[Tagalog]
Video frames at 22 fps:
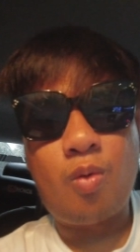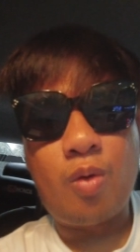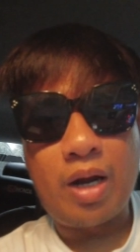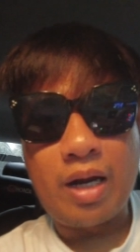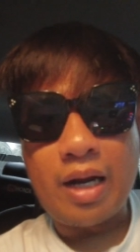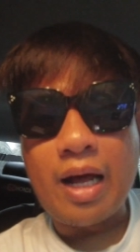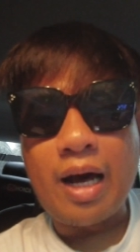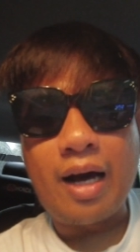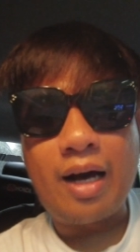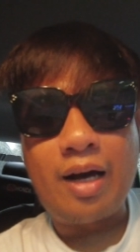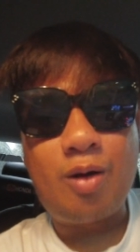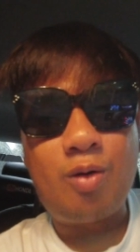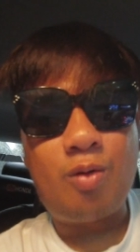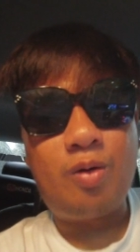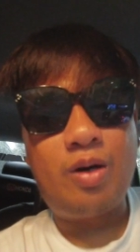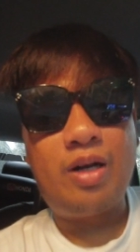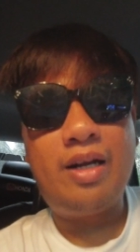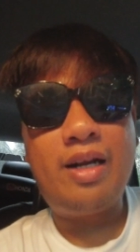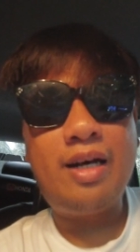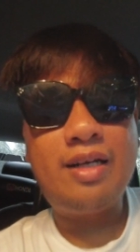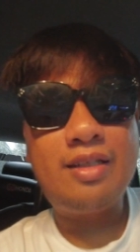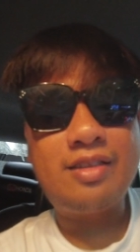Wala.
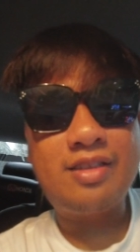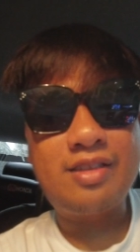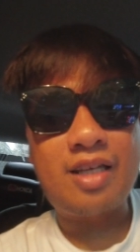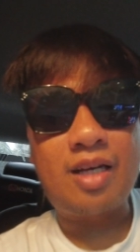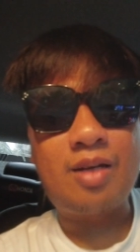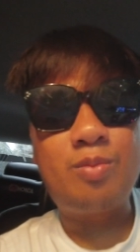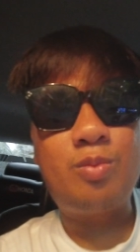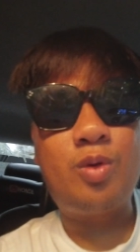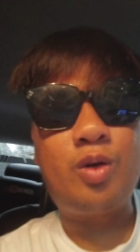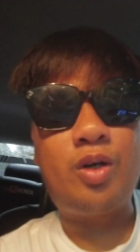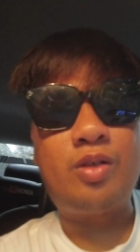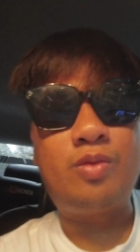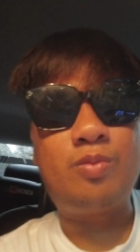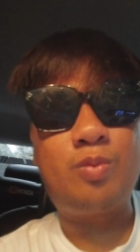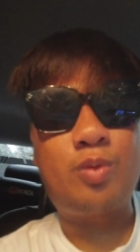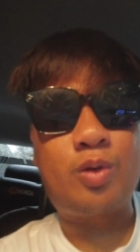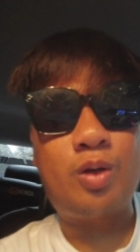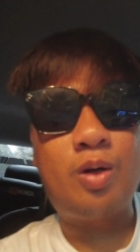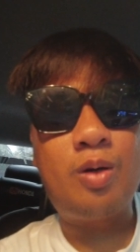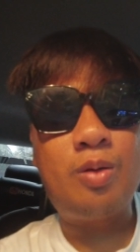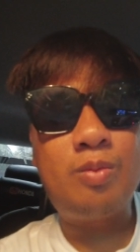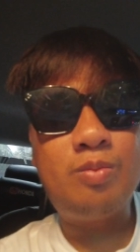Walang checkpoint
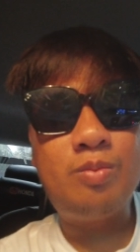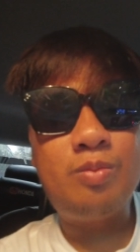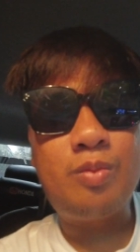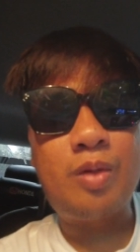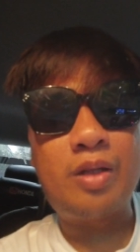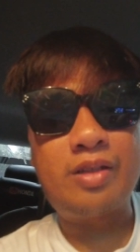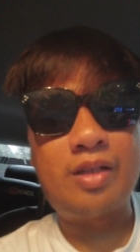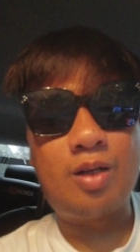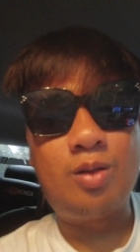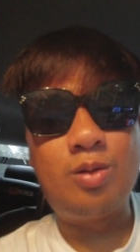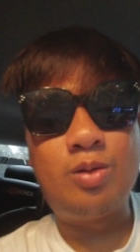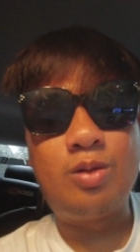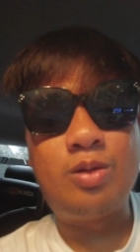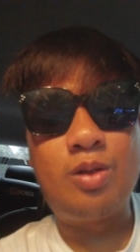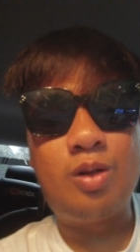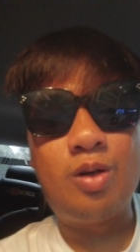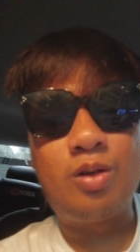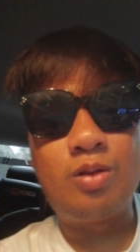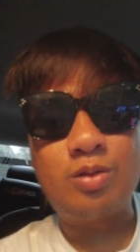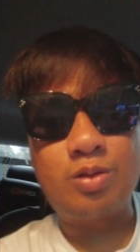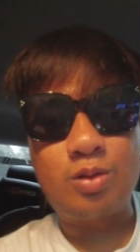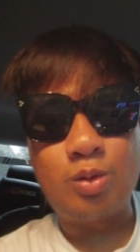from
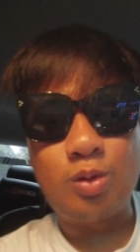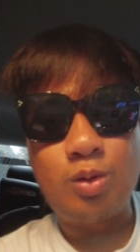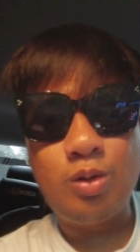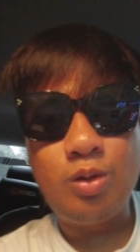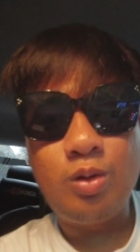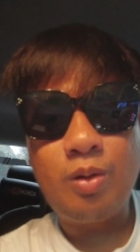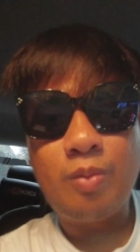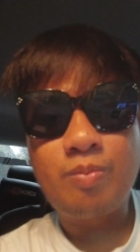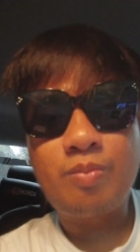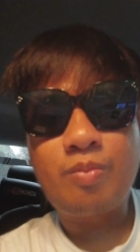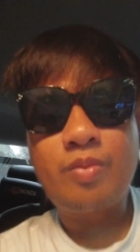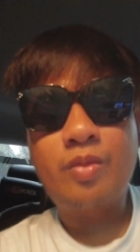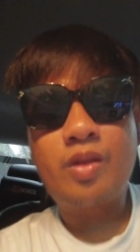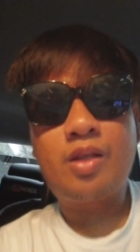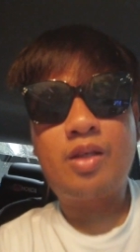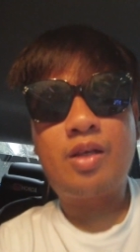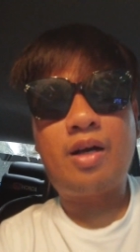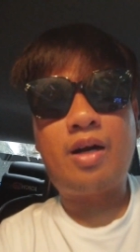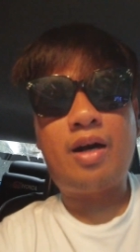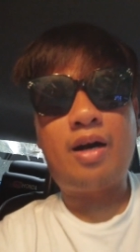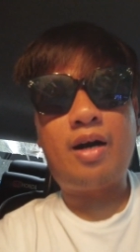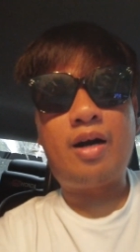Mandaluyong to
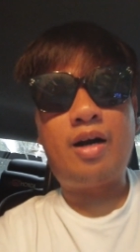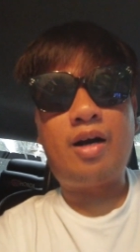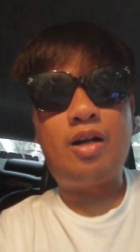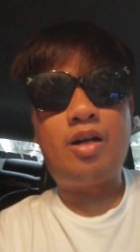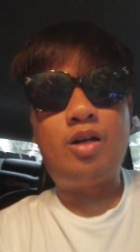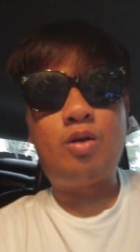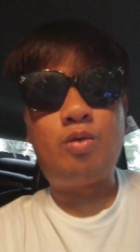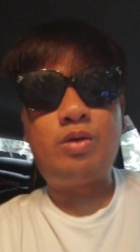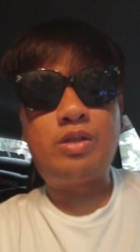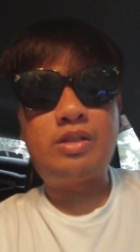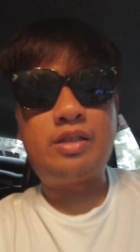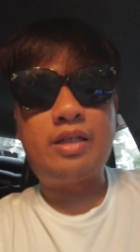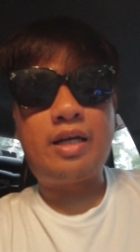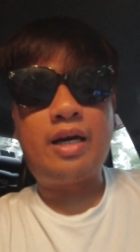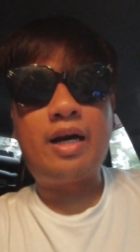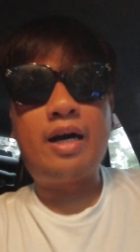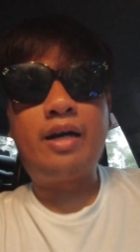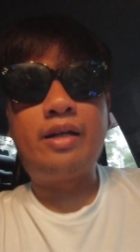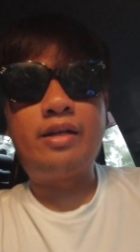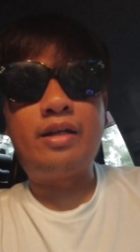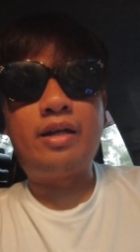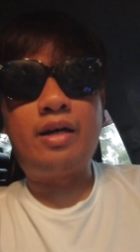uh,
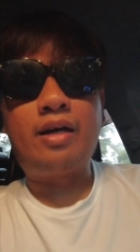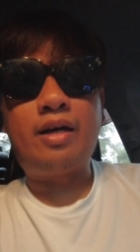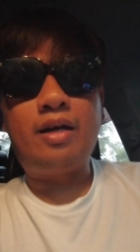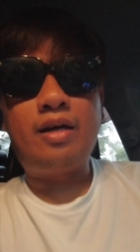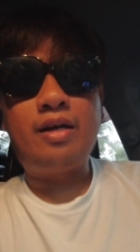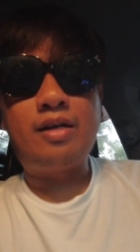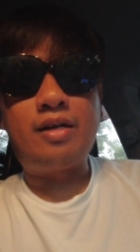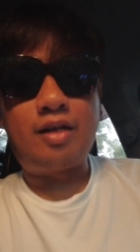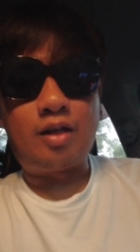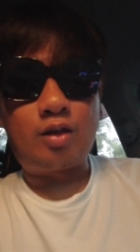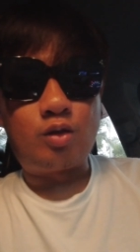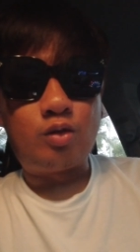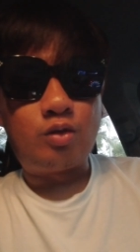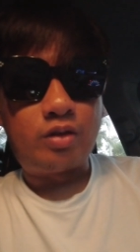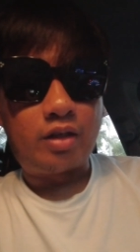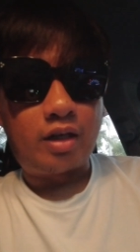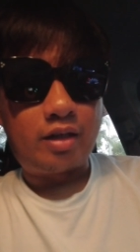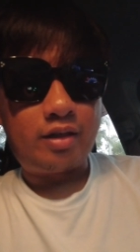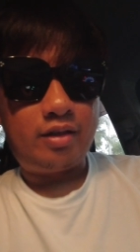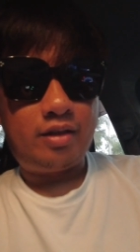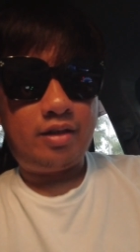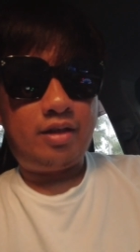Louisiana,
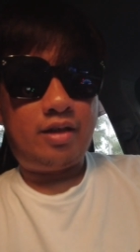Laguna.